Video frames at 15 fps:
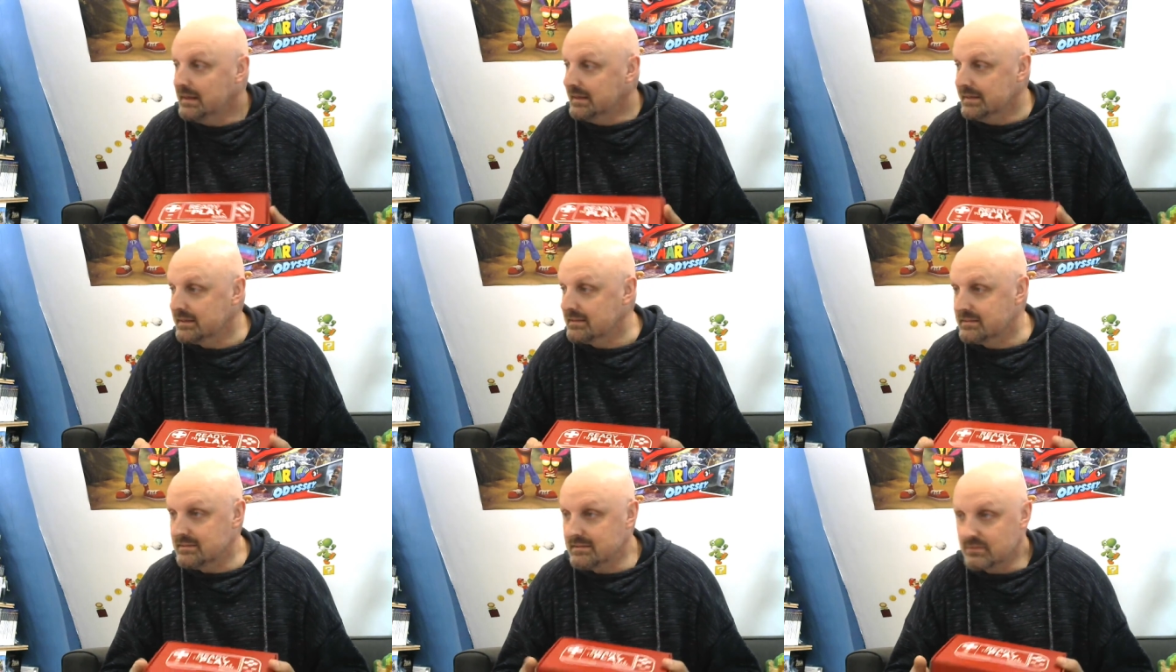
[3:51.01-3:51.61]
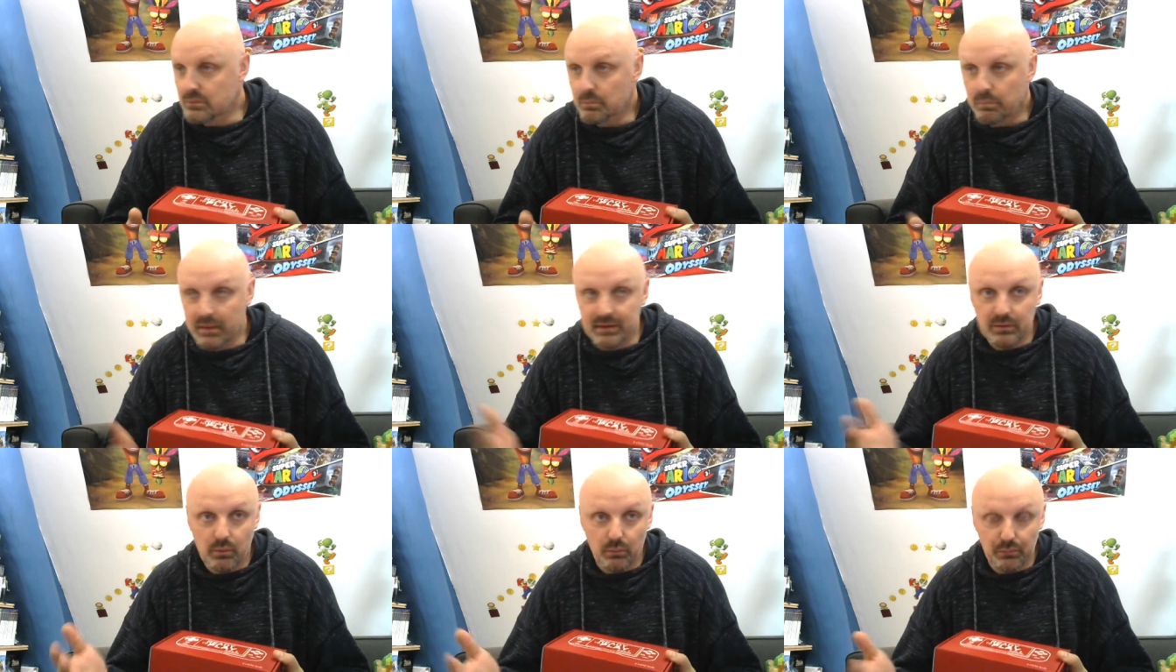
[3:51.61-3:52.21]
il existe
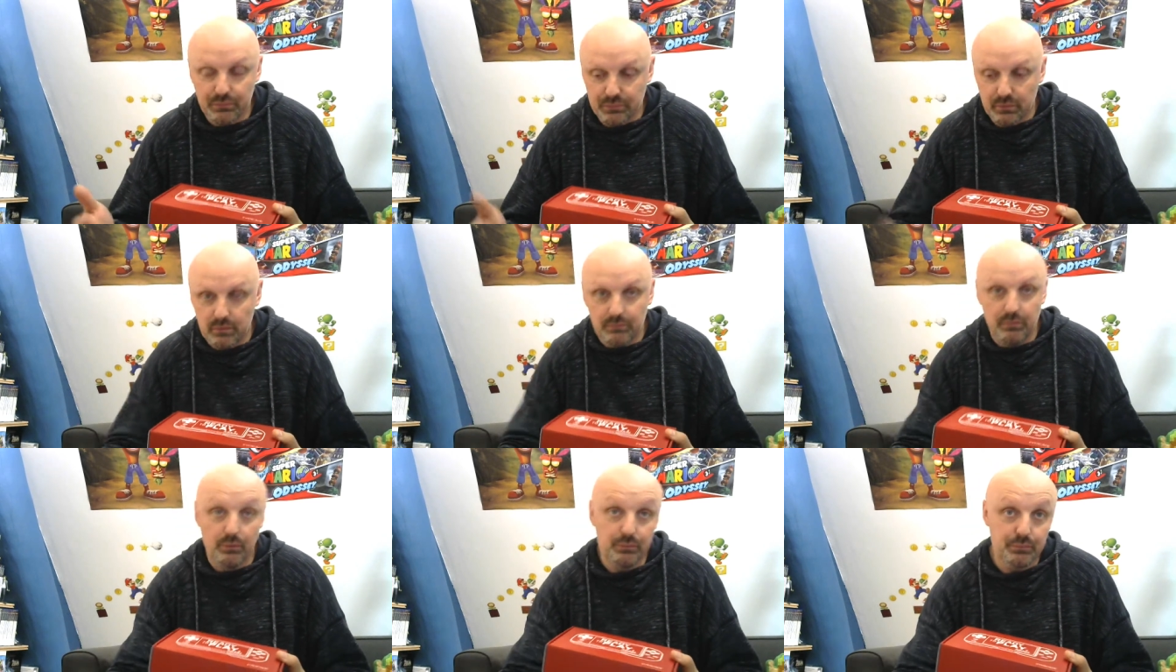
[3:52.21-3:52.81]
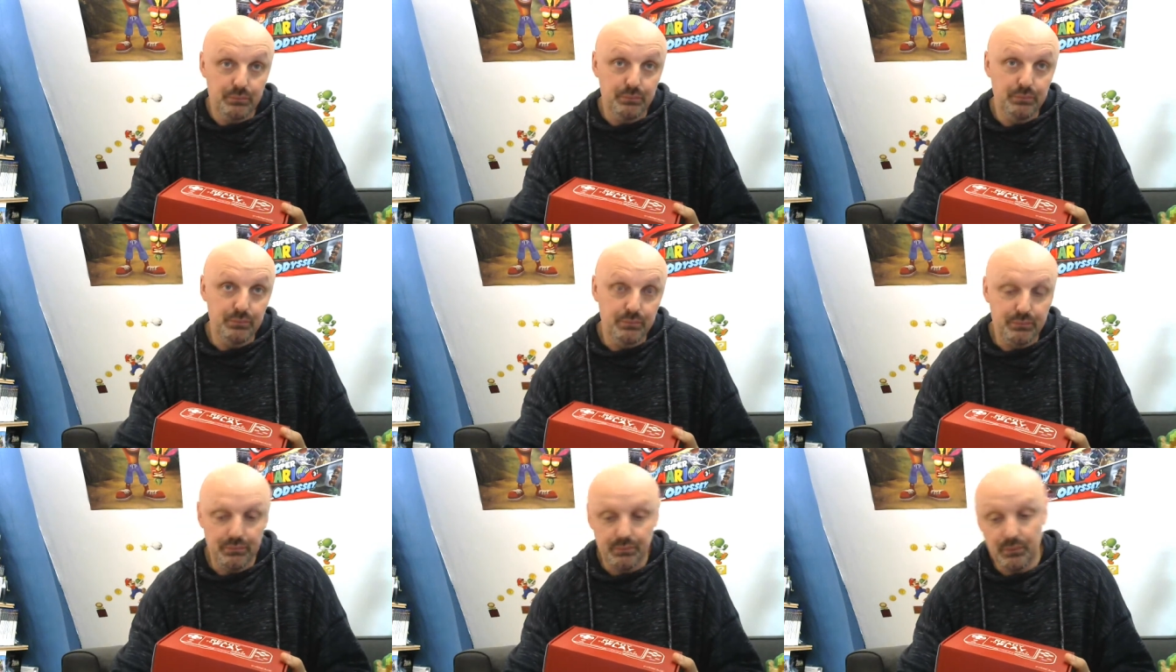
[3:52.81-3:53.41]
plein de consoles vendues
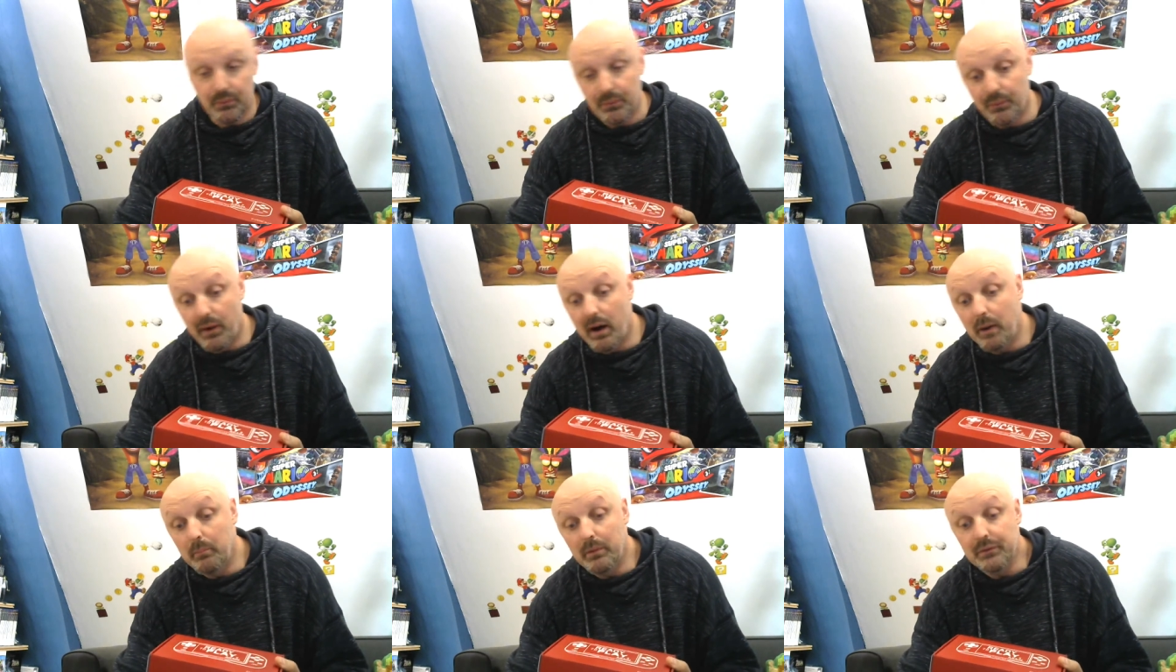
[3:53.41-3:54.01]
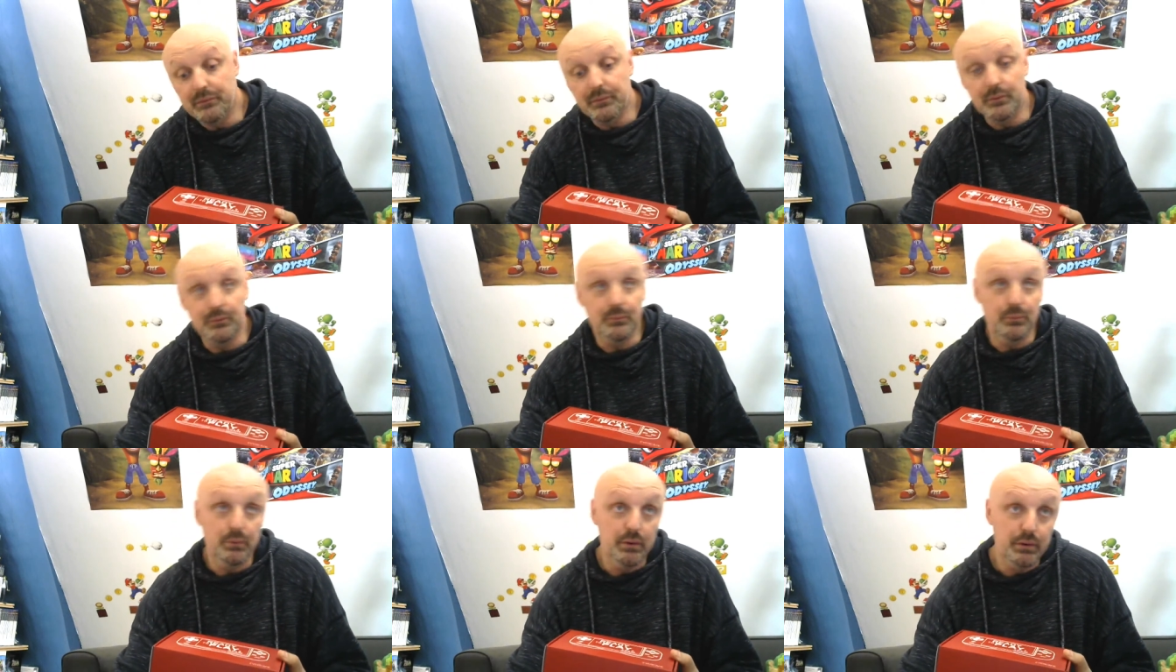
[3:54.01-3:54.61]
sur euh, Amazon
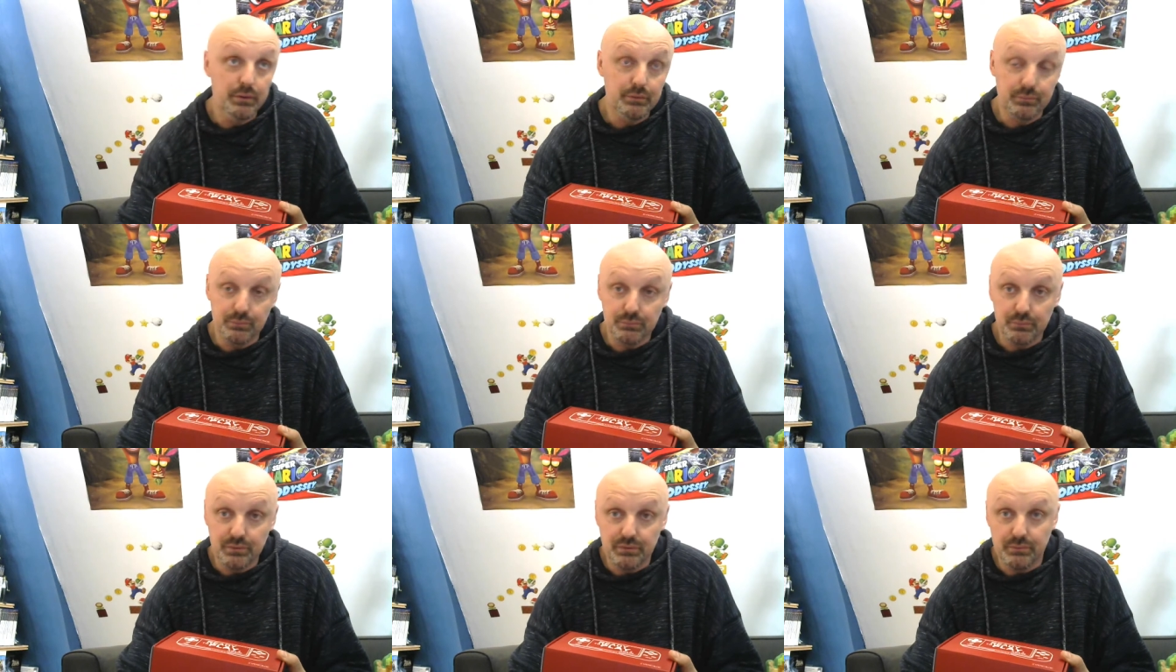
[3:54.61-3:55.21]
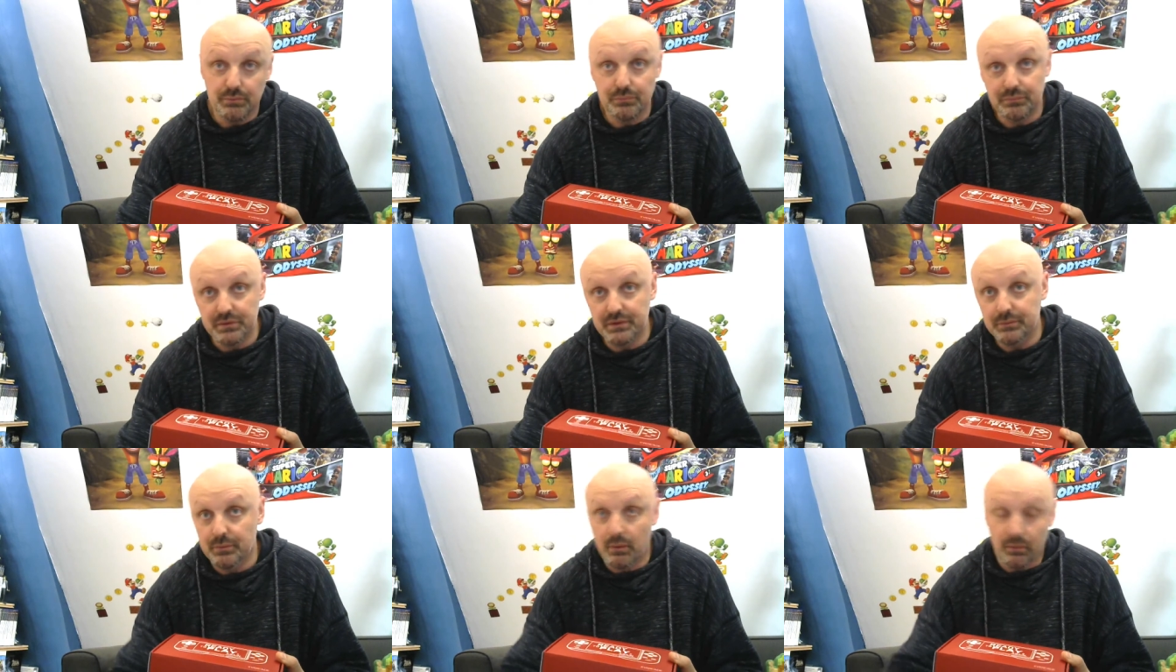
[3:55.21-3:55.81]
ou autre, où il suffit
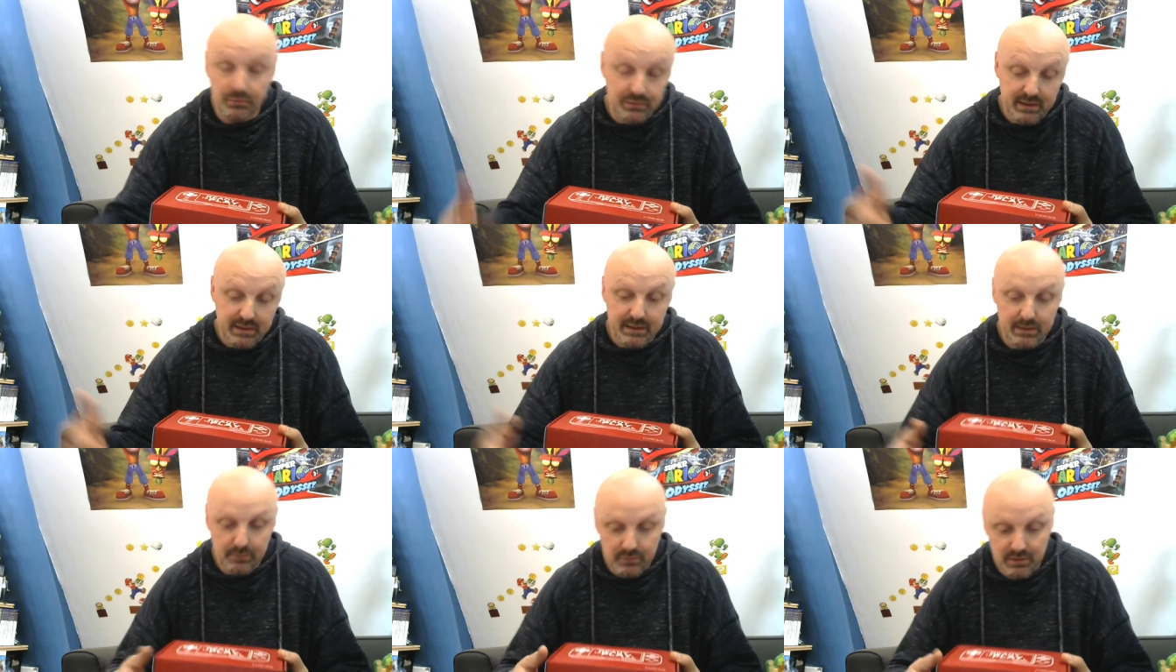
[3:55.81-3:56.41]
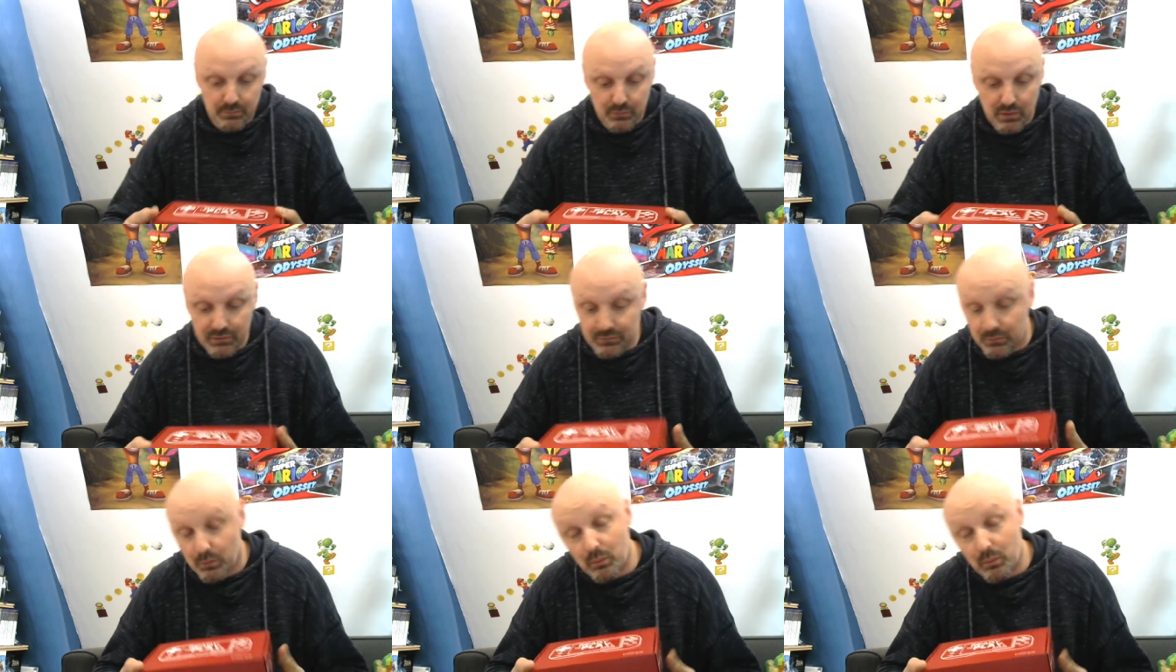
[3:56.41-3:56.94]
de rentrer euh, l'émulation.